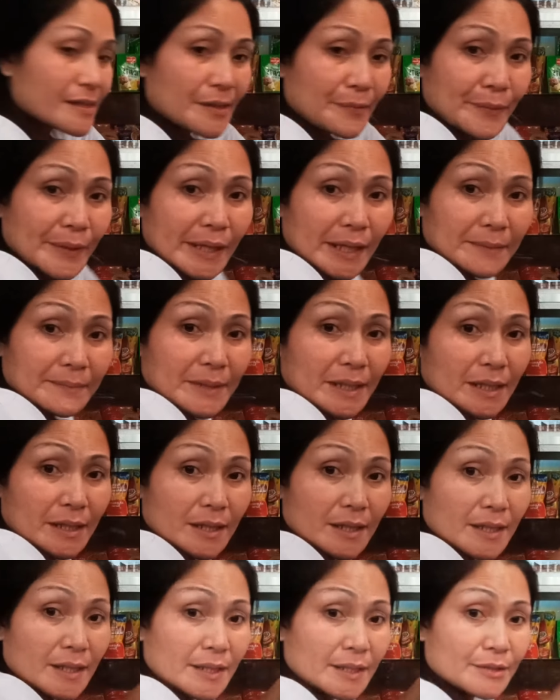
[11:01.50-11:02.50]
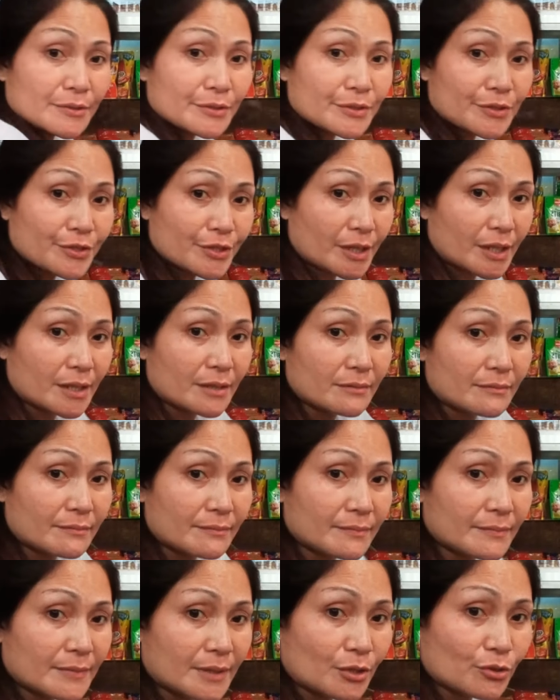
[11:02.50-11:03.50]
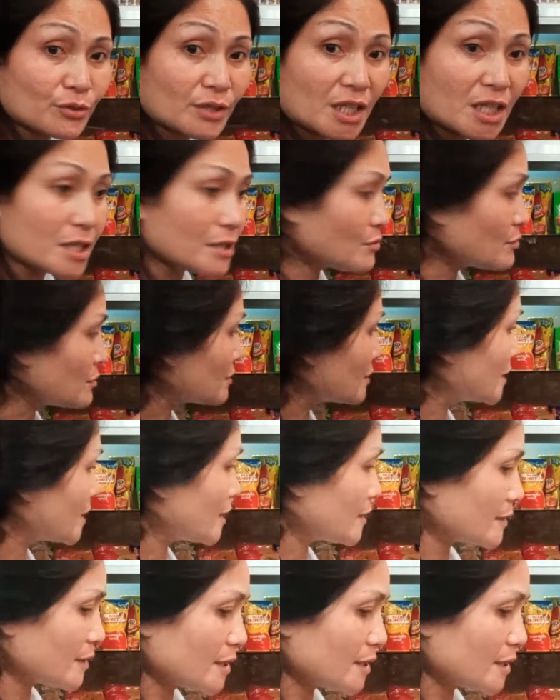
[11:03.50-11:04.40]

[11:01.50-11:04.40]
Sa so, walang mga ano dyan, ikot-ikot lang.